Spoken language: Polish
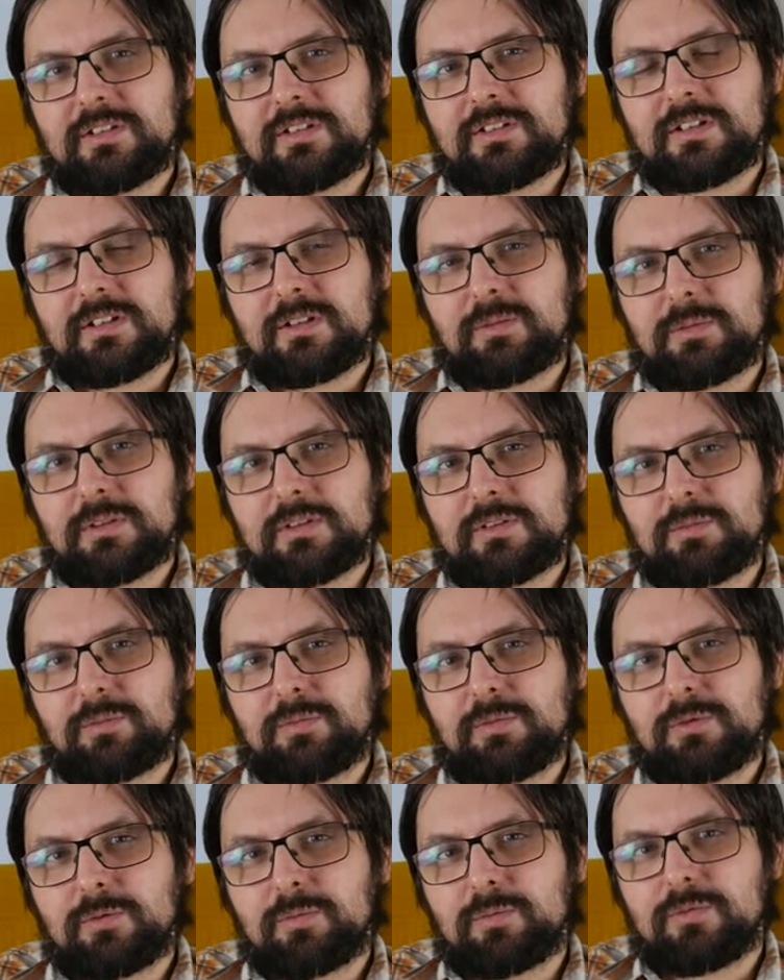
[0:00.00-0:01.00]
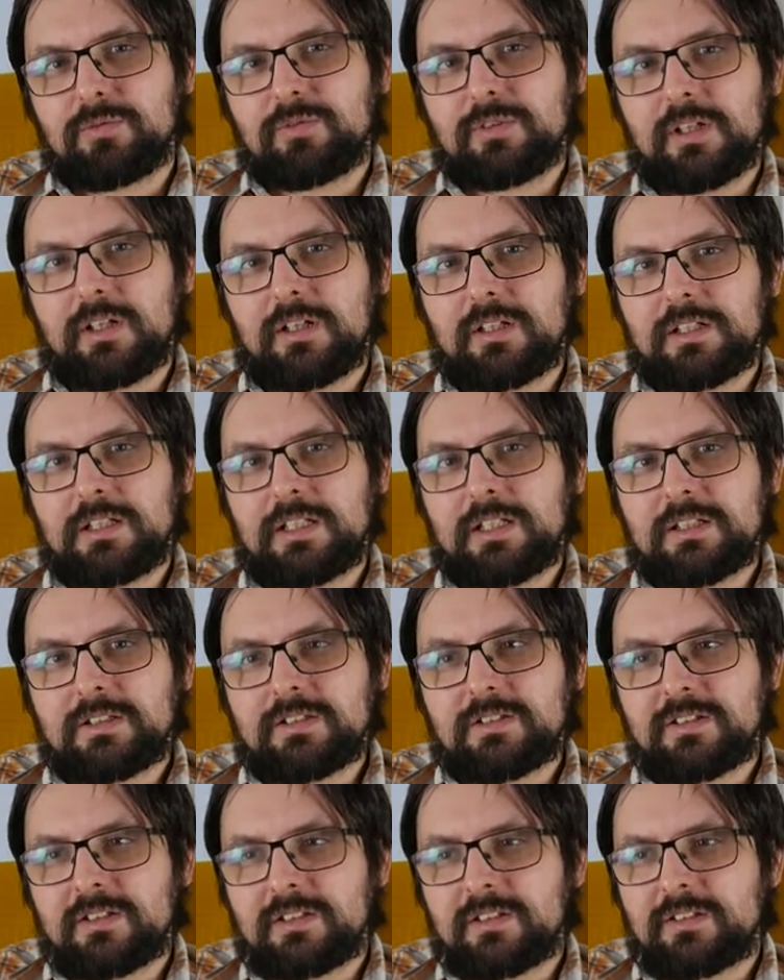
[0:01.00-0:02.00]
Natomiast Bóg mówi, ale ja
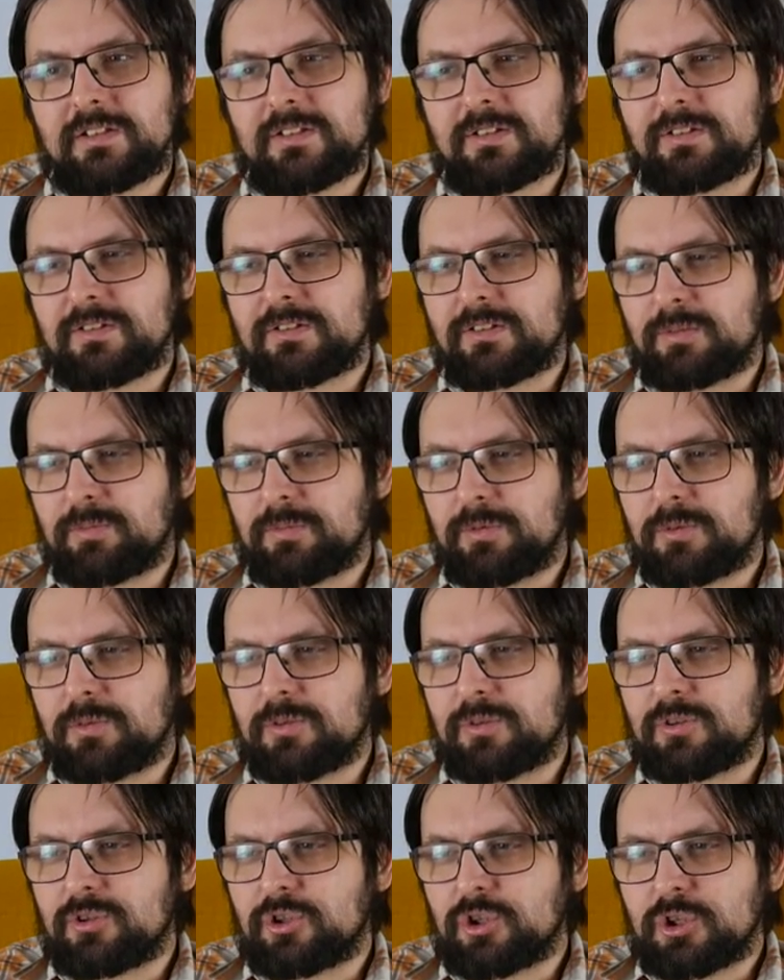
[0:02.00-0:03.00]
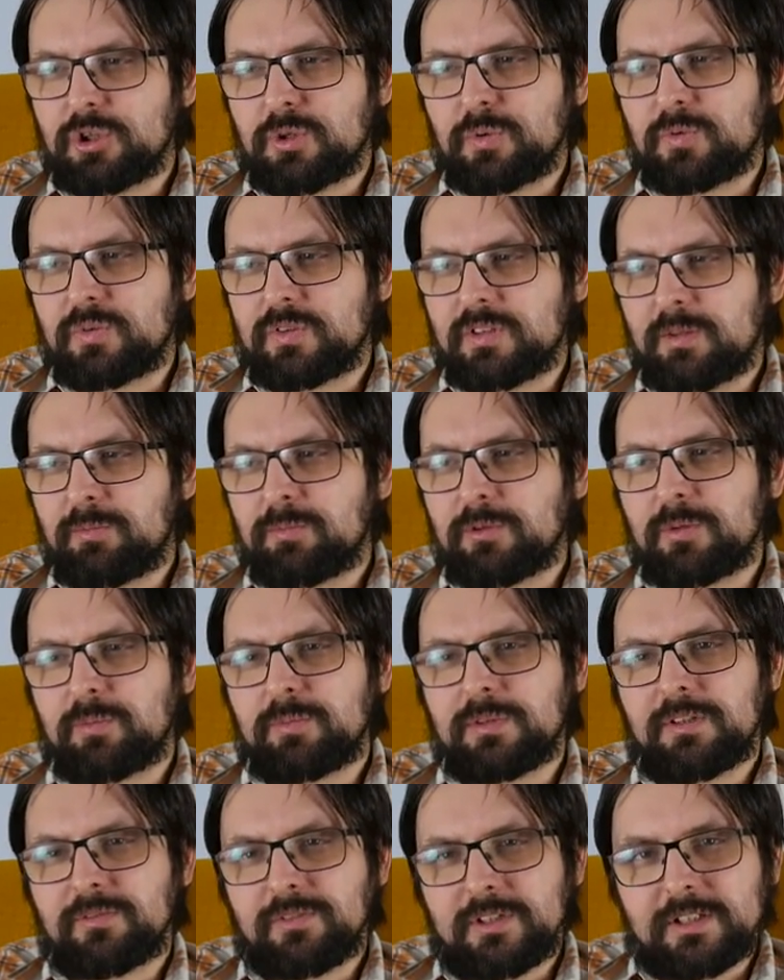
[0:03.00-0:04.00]
chcę, żebyś żył ze mną
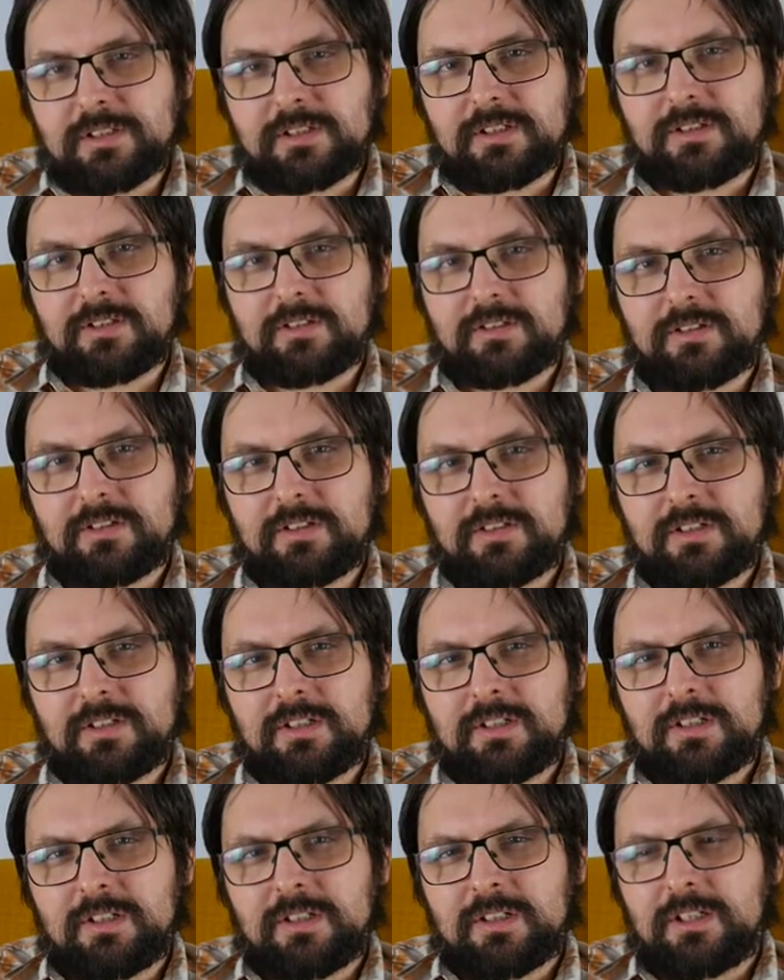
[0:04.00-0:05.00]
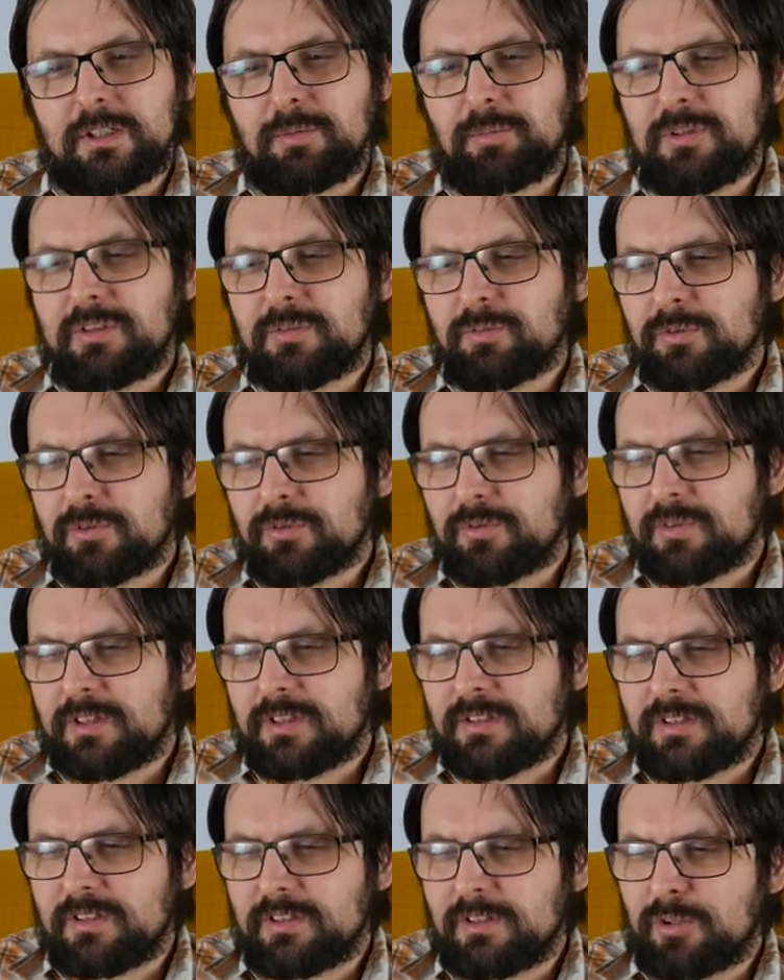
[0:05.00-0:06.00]
na wieki. I Pismo
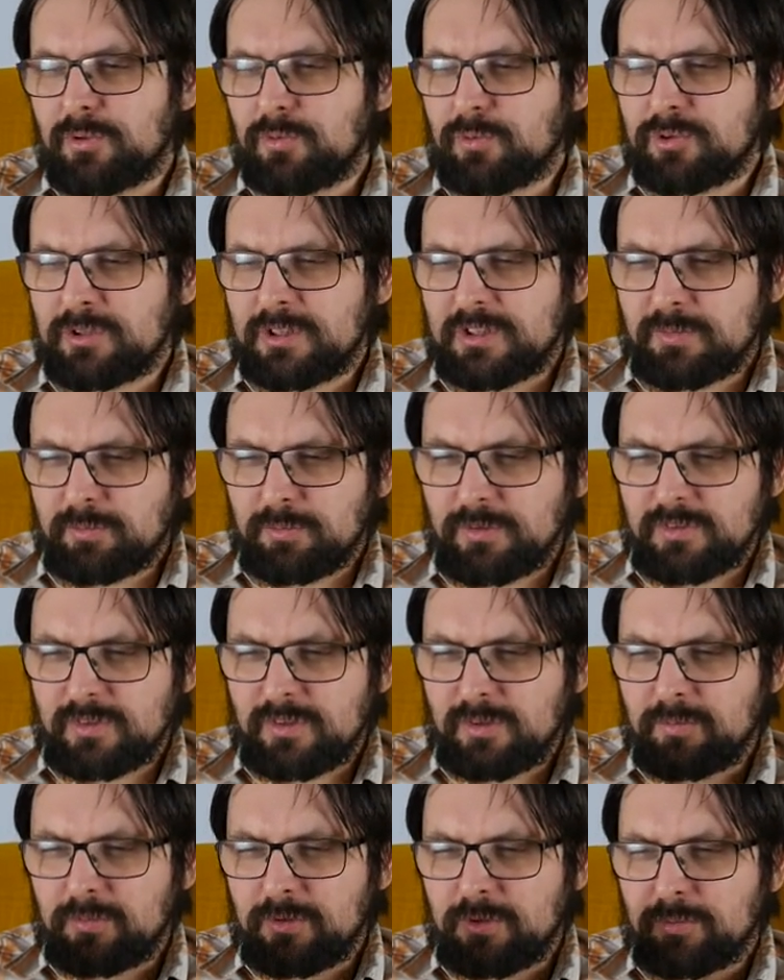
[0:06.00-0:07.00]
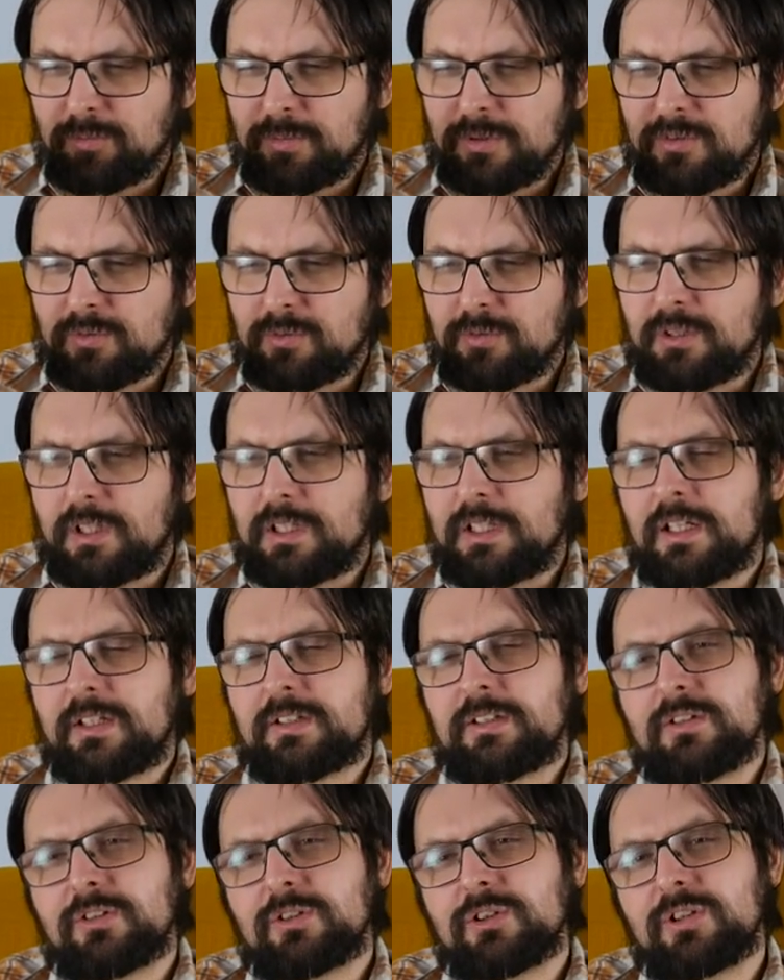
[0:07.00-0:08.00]
Święte na różne sposoby opisuje, jak
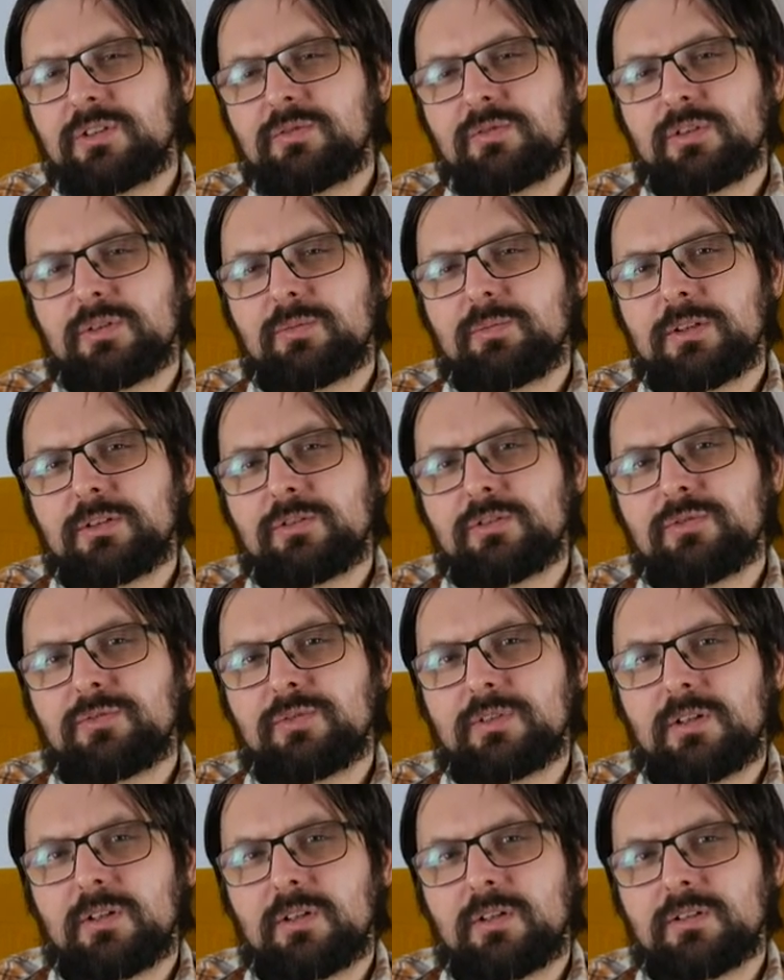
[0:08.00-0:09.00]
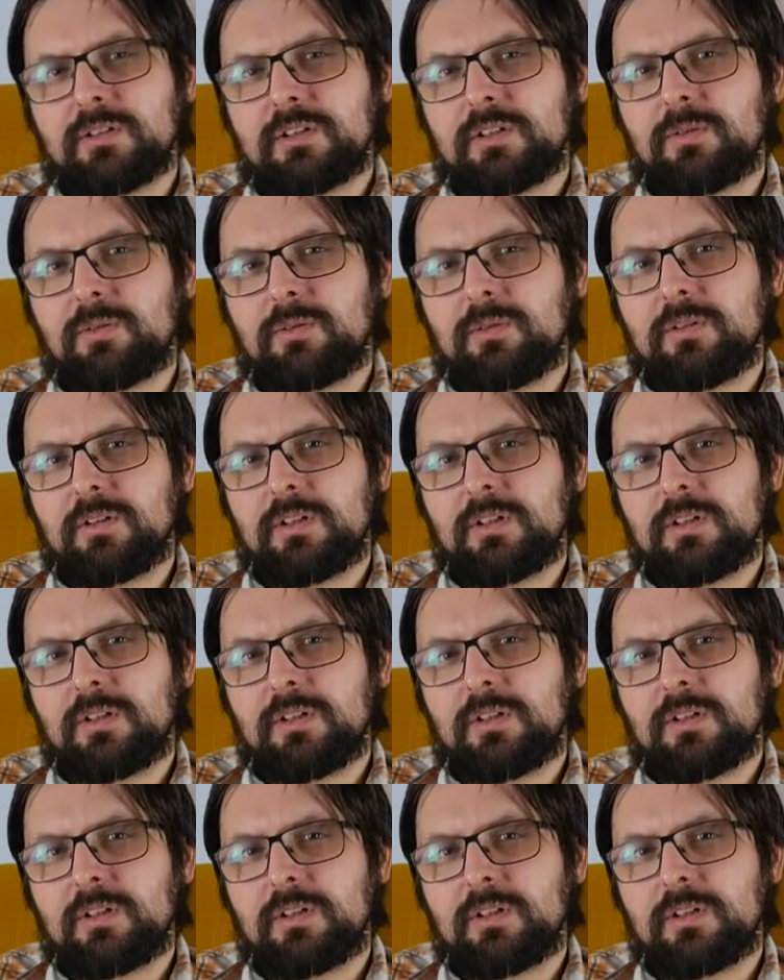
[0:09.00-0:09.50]
ten żywot będzie wyglądał.